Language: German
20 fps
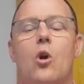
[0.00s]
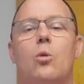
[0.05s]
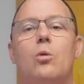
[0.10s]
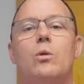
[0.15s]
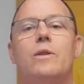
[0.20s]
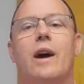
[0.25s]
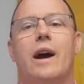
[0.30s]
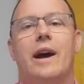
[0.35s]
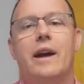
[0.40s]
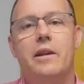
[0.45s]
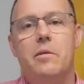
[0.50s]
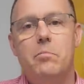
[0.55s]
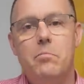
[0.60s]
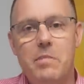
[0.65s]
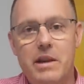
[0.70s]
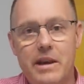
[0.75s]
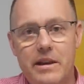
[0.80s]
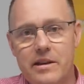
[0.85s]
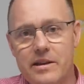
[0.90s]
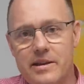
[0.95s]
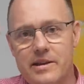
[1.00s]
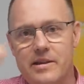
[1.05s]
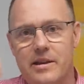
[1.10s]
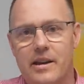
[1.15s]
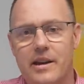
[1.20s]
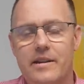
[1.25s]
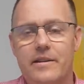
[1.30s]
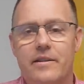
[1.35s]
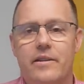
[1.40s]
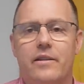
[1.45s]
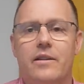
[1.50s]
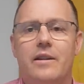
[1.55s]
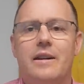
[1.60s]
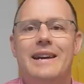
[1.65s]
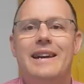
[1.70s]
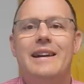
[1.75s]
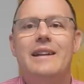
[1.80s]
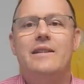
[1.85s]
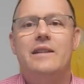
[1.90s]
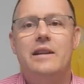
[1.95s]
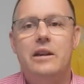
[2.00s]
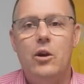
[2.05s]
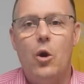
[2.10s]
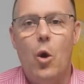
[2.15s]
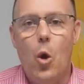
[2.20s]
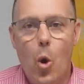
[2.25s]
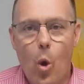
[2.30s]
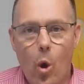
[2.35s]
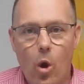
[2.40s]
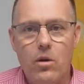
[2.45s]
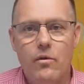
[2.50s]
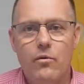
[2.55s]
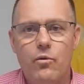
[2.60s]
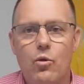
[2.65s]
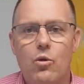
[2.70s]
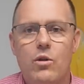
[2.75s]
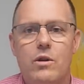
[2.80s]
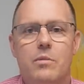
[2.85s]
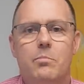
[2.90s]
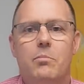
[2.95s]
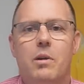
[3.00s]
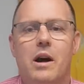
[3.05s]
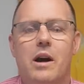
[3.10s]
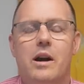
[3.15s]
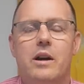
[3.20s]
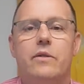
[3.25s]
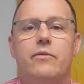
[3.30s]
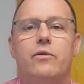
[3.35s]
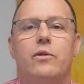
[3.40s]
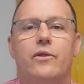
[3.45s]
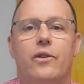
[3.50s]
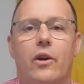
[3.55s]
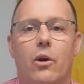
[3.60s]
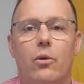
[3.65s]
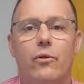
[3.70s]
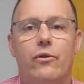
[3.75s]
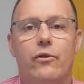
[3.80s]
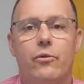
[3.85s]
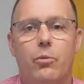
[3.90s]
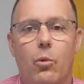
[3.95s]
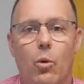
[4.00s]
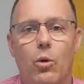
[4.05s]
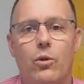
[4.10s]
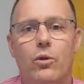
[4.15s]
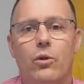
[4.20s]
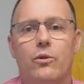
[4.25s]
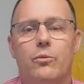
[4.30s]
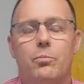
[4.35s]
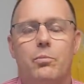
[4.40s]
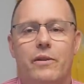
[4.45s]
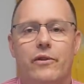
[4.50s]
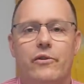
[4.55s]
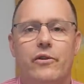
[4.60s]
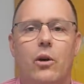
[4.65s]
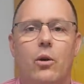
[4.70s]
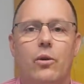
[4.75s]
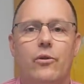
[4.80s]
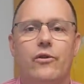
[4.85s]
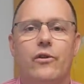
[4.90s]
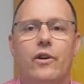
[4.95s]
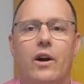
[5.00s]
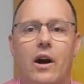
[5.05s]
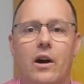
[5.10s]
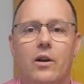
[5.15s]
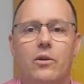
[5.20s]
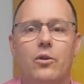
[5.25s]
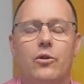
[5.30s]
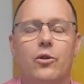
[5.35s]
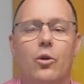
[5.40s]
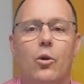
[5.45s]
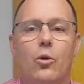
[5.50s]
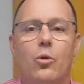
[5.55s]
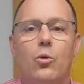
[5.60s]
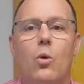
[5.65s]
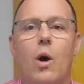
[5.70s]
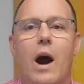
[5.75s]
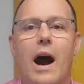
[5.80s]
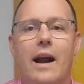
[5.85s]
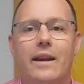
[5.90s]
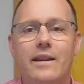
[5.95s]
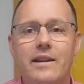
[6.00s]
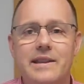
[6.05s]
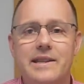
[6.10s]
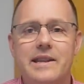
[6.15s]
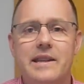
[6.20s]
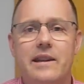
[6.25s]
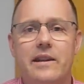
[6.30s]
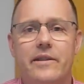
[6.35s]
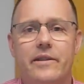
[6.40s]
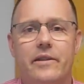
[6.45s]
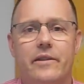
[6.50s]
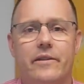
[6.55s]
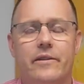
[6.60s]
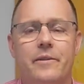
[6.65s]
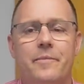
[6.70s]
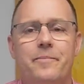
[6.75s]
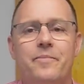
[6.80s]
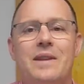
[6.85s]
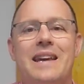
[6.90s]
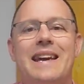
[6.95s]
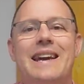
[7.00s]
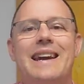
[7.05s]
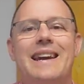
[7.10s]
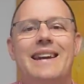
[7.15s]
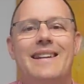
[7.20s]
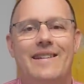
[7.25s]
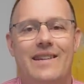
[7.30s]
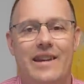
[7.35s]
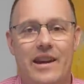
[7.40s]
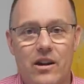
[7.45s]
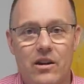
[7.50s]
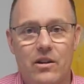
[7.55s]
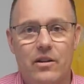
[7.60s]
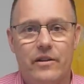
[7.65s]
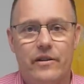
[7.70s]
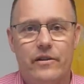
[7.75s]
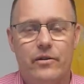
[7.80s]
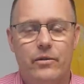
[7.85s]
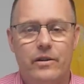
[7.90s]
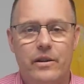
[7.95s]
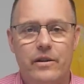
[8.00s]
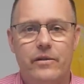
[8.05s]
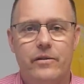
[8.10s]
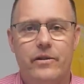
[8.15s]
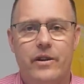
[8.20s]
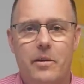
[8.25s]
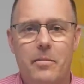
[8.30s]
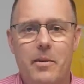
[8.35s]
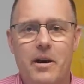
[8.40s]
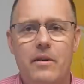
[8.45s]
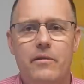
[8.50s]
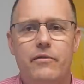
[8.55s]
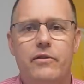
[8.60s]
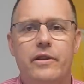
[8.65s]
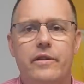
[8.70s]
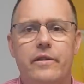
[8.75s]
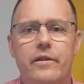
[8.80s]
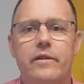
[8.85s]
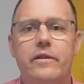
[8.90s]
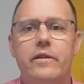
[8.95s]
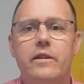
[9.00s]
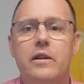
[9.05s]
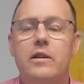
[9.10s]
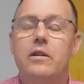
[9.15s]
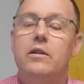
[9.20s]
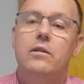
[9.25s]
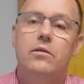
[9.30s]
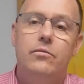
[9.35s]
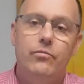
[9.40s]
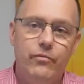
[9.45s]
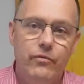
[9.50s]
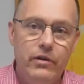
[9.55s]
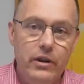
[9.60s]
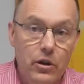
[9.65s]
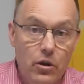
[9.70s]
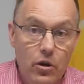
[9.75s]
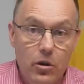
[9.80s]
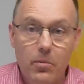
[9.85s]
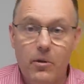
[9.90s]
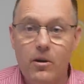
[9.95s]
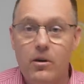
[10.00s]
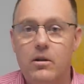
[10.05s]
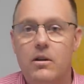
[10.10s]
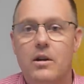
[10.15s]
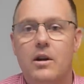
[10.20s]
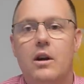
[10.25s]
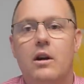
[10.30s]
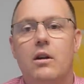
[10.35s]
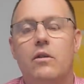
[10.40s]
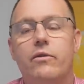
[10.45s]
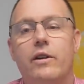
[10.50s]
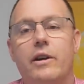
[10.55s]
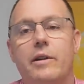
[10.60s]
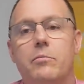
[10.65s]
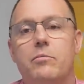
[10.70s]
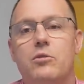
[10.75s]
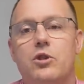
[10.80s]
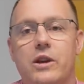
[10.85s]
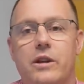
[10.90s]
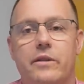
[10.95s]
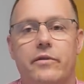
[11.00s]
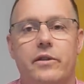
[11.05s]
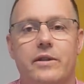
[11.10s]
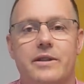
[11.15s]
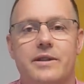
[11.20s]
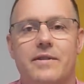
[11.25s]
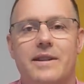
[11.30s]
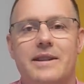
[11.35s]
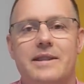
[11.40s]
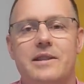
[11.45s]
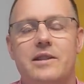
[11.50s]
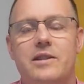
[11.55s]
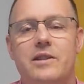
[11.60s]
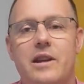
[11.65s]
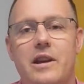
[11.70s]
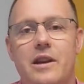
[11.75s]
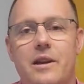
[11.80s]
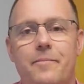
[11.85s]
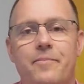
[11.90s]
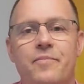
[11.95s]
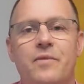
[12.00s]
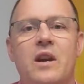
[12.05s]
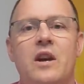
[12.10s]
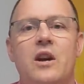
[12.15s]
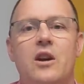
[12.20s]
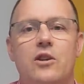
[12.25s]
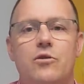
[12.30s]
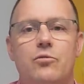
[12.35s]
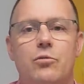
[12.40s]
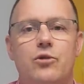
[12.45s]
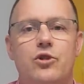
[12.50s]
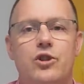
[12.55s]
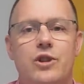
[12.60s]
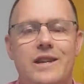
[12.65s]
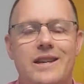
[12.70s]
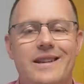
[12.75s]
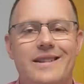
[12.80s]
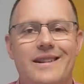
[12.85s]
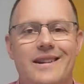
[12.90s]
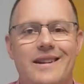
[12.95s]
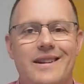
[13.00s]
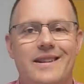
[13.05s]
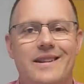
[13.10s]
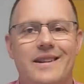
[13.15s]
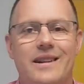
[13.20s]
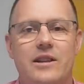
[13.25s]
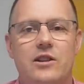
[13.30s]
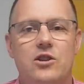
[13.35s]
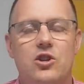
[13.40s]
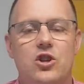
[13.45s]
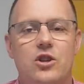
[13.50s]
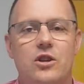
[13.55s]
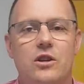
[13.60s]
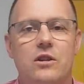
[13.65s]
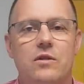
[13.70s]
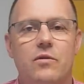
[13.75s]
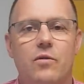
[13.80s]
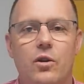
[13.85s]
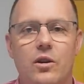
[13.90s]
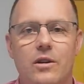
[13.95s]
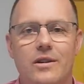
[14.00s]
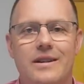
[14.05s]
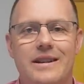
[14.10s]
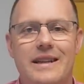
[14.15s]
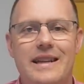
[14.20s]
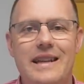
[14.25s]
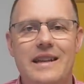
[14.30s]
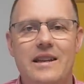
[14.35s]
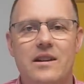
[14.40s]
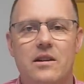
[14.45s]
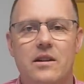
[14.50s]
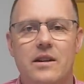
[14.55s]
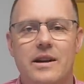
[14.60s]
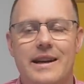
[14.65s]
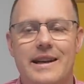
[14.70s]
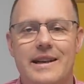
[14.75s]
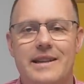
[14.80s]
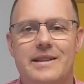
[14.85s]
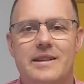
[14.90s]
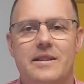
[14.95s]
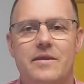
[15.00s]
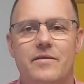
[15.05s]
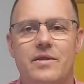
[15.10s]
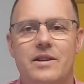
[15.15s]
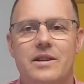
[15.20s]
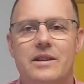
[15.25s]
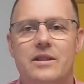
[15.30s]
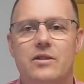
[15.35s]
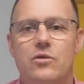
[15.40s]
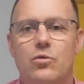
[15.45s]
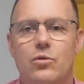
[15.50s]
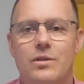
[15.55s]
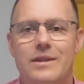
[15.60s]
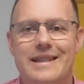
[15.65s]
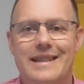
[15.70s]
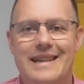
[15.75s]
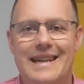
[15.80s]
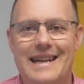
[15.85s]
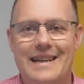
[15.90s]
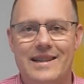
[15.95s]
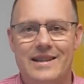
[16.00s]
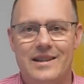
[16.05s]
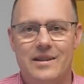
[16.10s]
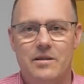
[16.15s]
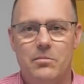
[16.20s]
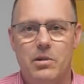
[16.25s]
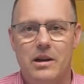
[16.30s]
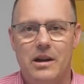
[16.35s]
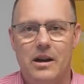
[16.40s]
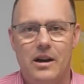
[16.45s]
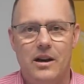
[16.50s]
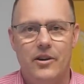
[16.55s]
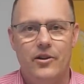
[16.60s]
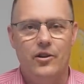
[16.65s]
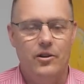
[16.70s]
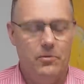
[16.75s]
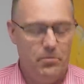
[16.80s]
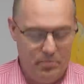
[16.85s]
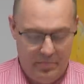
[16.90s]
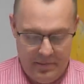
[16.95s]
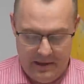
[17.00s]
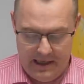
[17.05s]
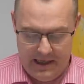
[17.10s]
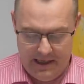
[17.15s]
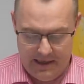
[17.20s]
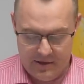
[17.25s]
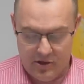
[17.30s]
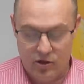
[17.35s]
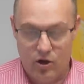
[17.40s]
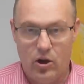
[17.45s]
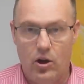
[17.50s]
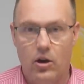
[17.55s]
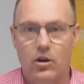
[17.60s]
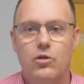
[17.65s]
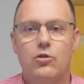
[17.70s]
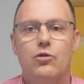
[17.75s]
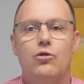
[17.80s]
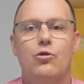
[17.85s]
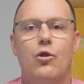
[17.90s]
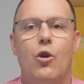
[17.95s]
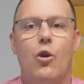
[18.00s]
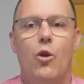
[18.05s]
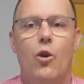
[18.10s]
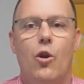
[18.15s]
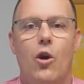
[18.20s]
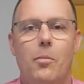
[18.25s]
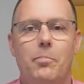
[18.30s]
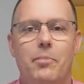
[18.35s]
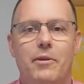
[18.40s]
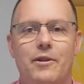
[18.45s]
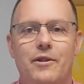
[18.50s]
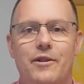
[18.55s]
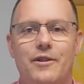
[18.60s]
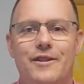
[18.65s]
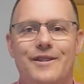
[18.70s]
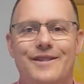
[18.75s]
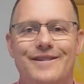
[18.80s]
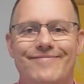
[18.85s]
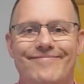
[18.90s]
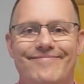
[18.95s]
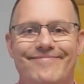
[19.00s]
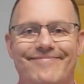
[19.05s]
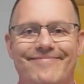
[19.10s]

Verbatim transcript: und eine Mindestrente, die irgendwo im Bereich von 1200 bis 1300 Euro angesiedelt ist. Näheres zu diesem Thema finden Sie wie immer auf rentenbescheid24.de. Ich wünsche Ihnen eine rentenstarke Woche. Ihr Rechtsanwalt und Rentenberater Peter Knöppel.